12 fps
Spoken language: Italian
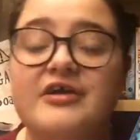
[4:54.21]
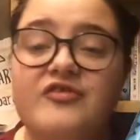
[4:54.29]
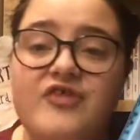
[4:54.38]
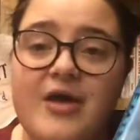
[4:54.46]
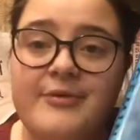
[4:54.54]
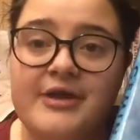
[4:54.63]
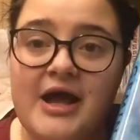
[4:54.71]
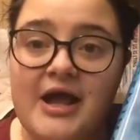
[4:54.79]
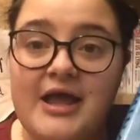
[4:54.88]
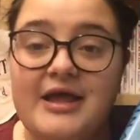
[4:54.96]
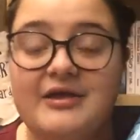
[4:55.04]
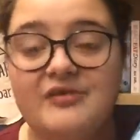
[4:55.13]
Gemina
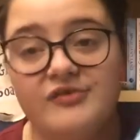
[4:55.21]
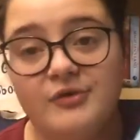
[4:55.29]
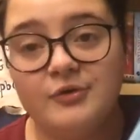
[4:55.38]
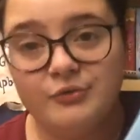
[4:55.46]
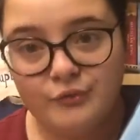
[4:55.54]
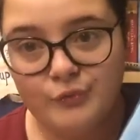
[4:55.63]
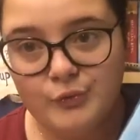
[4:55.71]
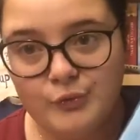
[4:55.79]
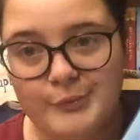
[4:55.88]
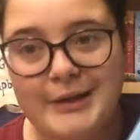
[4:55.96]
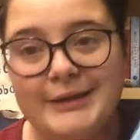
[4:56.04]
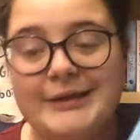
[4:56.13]
è il secondo
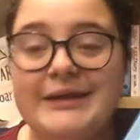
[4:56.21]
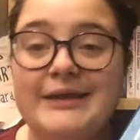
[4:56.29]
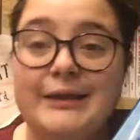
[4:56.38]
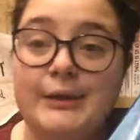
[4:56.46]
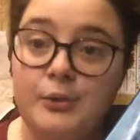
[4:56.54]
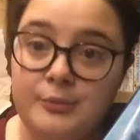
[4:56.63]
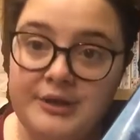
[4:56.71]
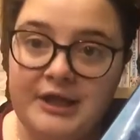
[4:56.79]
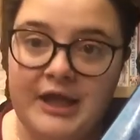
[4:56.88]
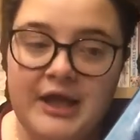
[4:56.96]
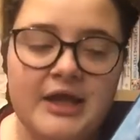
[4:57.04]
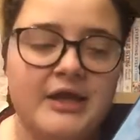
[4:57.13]
volume di
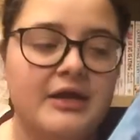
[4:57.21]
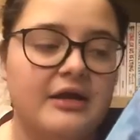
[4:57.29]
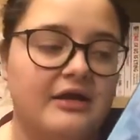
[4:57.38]
Illuminé,